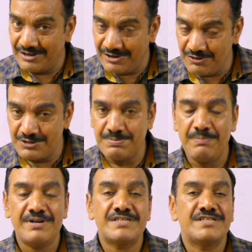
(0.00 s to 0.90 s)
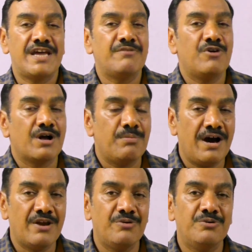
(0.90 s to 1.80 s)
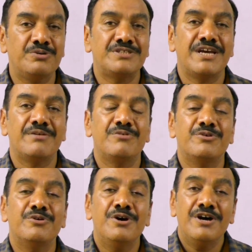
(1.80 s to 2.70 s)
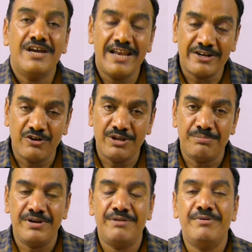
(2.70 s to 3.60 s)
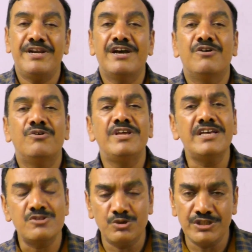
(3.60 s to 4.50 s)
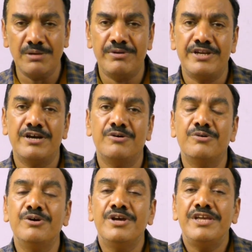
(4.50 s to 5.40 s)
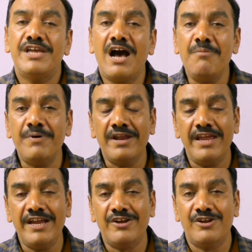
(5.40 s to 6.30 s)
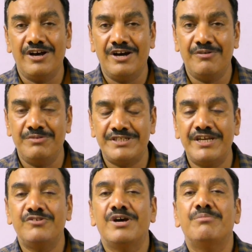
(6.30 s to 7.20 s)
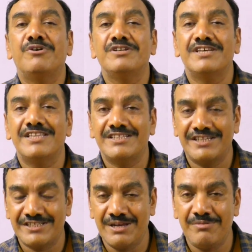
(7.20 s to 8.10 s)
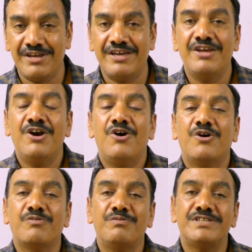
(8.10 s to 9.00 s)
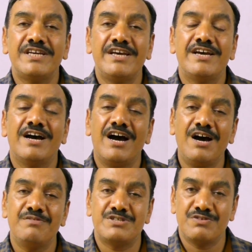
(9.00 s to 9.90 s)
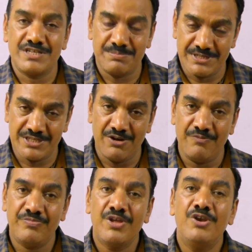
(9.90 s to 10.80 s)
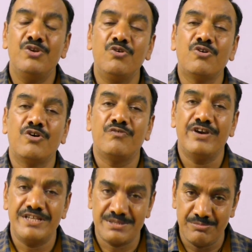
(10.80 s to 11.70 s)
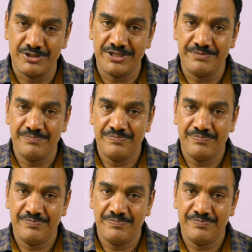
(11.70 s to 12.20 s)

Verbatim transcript: न्यूज़ पेपर्स चाहे वो अखबार हो चाहे वो इलेक्ट्रॉनिक मीडिया हो या सोशल मीडिया हो यहाँ पर एक uh, विषय जो है बहुत ज़्यादा चर्चा में है और वो विषय है अविश्वास प्रस्ताव नो कॉन्फिडेंस मोशन